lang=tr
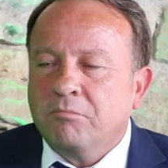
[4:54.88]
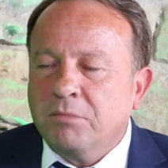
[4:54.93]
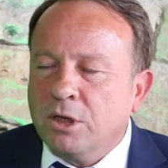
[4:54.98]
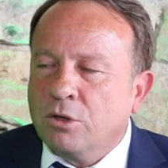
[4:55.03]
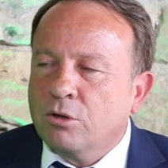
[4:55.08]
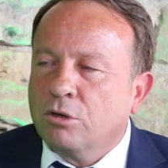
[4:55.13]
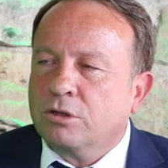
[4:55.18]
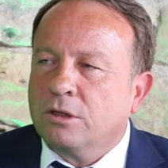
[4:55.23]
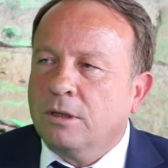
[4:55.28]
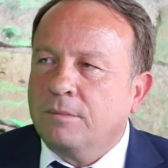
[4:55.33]
bir
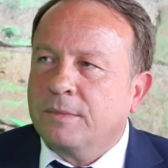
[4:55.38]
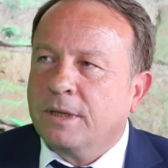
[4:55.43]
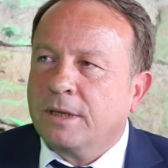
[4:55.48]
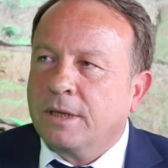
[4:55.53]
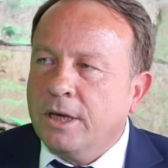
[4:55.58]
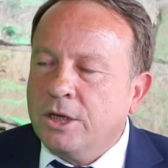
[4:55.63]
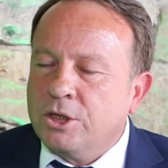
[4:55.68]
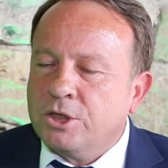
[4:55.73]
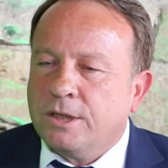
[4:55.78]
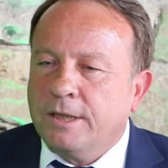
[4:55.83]
ortamda
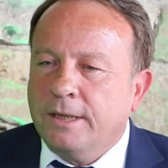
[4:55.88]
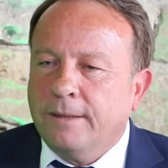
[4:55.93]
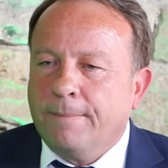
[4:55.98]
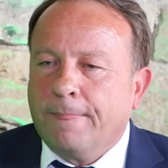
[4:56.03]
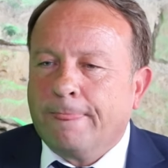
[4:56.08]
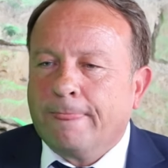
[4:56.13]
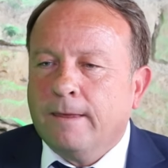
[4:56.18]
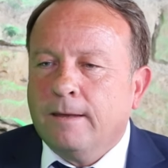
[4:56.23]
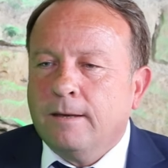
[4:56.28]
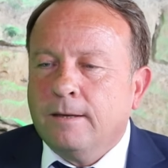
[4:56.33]
geçti.
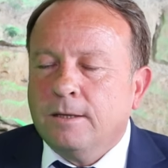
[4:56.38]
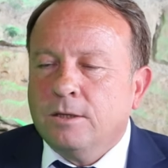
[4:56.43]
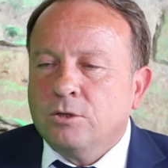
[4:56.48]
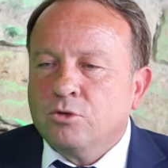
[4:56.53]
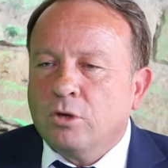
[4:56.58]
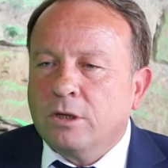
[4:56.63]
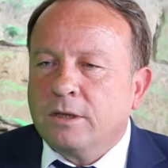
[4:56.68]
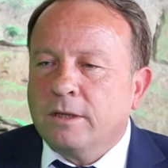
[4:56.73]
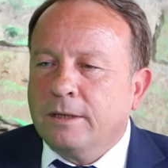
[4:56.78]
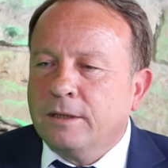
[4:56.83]

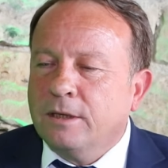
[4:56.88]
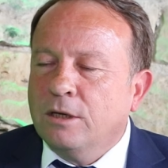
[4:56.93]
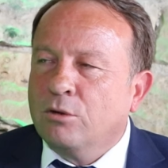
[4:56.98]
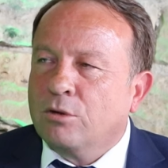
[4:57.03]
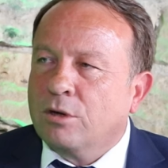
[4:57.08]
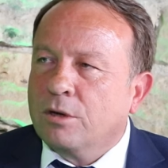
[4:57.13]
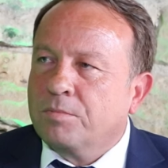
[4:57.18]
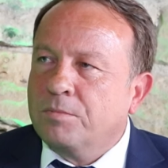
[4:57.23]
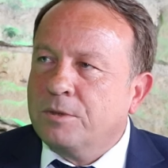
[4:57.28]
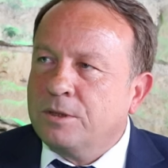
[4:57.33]
Şu anda aday
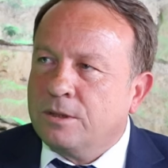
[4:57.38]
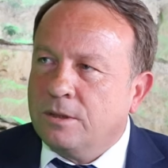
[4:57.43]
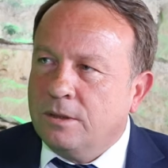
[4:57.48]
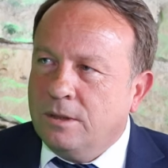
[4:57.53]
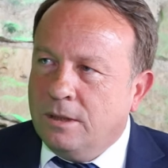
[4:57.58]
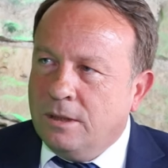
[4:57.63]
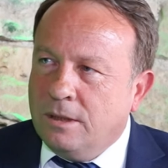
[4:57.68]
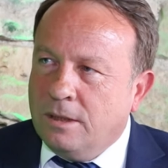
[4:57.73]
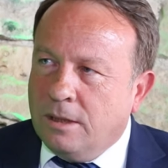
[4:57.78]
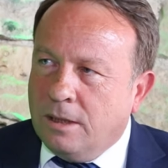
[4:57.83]
olarak biz
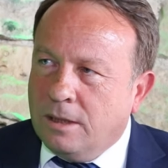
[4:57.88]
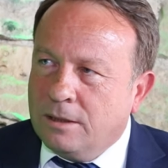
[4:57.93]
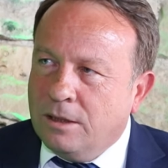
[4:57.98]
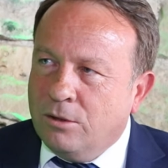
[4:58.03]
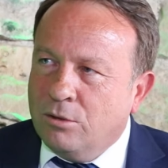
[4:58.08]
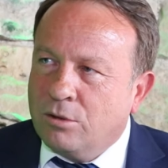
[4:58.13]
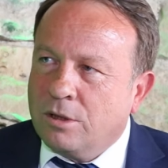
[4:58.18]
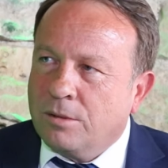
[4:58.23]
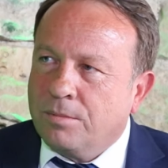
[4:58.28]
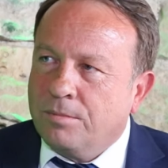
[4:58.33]
e, aday
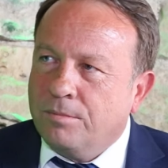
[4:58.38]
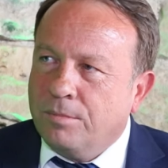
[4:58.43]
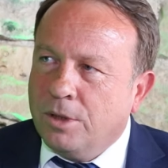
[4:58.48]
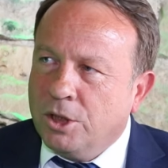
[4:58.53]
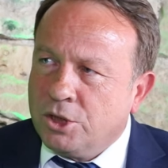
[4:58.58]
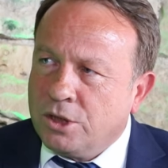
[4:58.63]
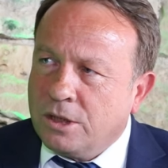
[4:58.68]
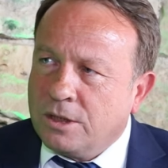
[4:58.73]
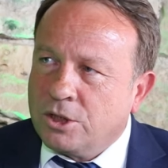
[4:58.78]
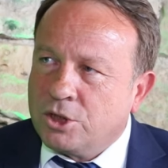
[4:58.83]
olarak
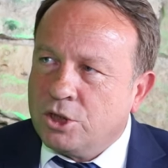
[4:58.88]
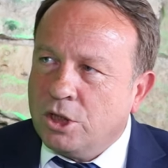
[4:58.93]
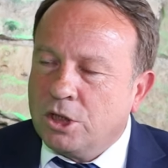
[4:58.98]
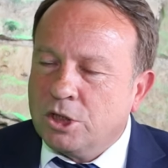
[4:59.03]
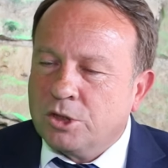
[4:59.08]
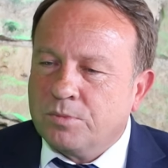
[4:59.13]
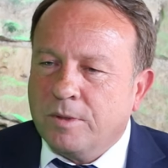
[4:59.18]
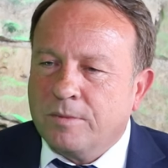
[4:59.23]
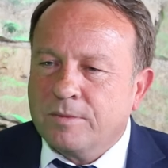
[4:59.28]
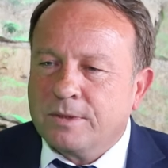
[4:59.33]
başladık
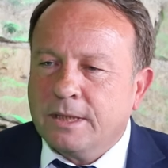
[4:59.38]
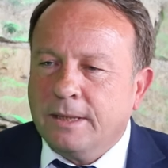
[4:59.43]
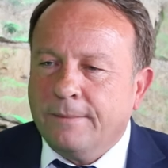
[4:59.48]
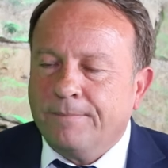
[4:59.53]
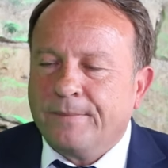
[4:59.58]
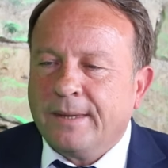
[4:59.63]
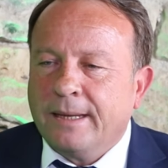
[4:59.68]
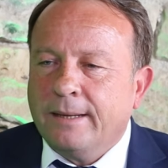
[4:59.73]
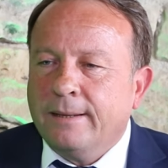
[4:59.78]
çalışmamıza.